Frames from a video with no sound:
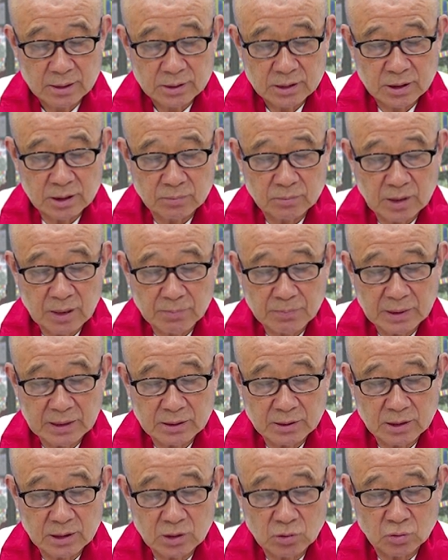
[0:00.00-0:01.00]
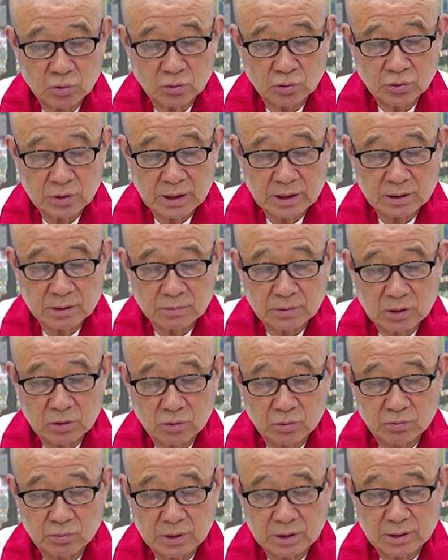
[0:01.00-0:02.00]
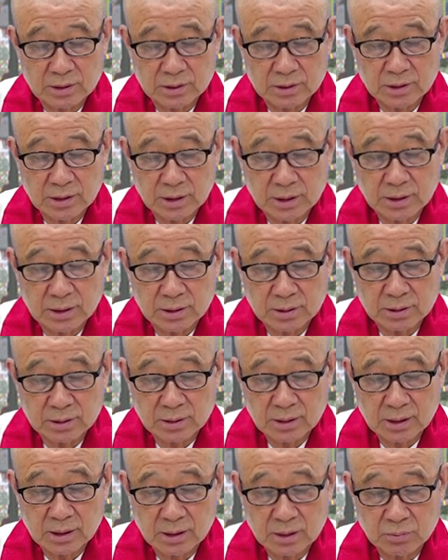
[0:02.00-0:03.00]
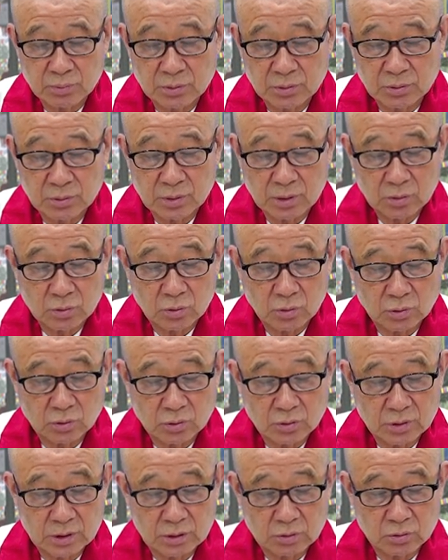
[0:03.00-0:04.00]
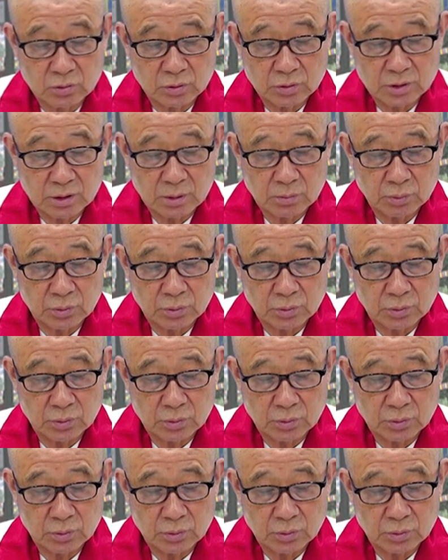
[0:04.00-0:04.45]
지금 네팔은 힌두 국가이지만 룸비니는 세계 여러 나라의 불교가 공존하는 국제